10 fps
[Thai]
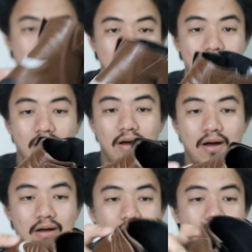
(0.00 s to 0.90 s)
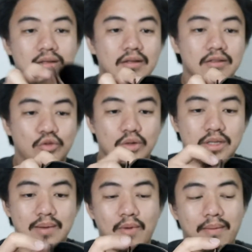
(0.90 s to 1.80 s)
ซิปแล้วก็ตัวเส
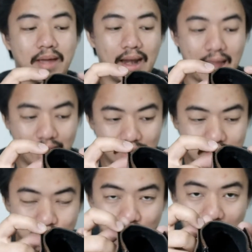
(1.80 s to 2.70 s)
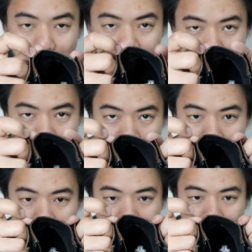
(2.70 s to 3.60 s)
ริมความแข็งแรงก็คือตัวหนังเตยด้าน
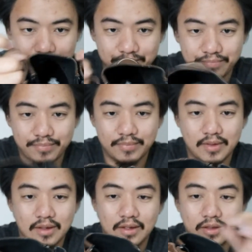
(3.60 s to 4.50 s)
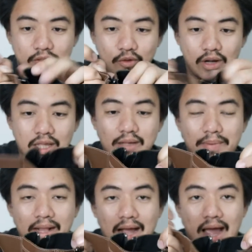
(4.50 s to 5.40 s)
ข้าง ตัวนี้จะ
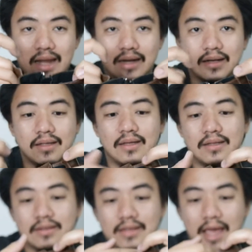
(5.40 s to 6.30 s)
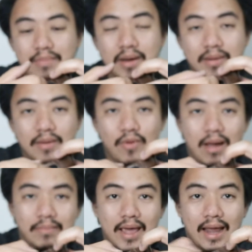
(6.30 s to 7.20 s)
เป็นการใส่เพื่อเพิ่มควา
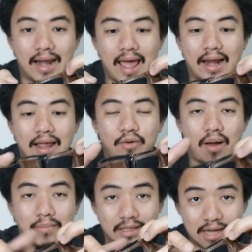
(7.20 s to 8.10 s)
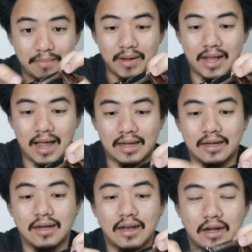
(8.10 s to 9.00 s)
มแข็งแรงและความกระชับในการ
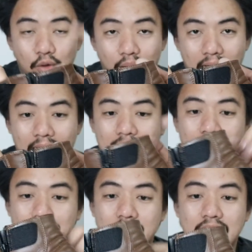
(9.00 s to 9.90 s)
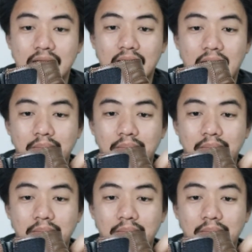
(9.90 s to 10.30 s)
ระหว่างการขับขี่นะครั